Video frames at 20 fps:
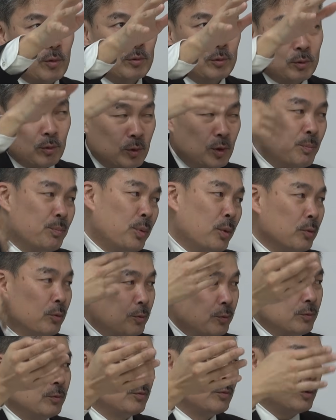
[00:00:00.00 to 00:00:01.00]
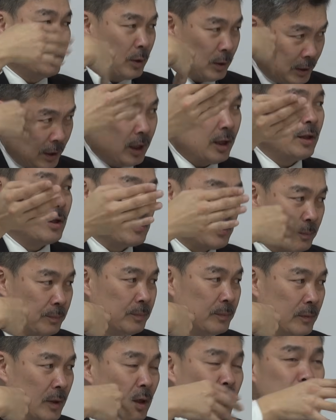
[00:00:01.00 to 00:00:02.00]
国と日本だけなんですよ
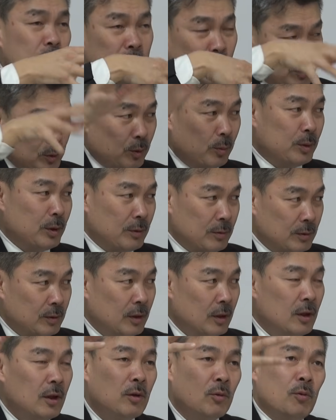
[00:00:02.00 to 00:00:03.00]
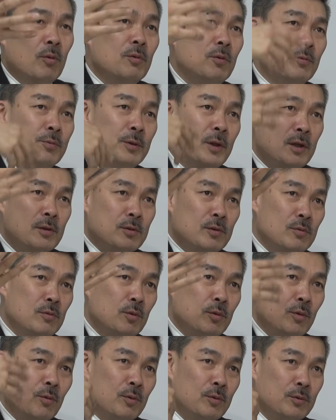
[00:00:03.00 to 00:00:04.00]
あと全部伸びてるんです、うん、この2つ
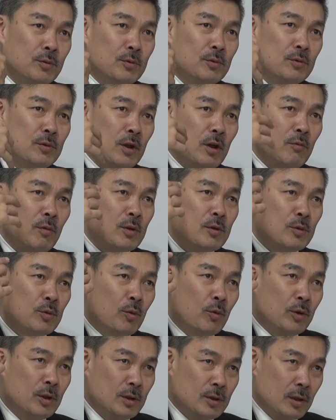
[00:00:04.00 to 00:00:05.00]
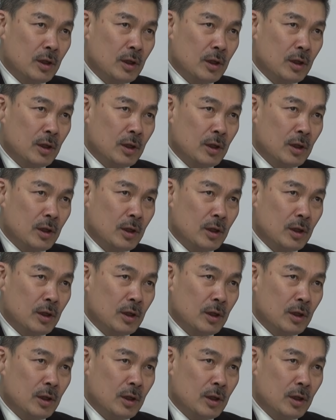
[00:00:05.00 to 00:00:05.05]
の共通点は消費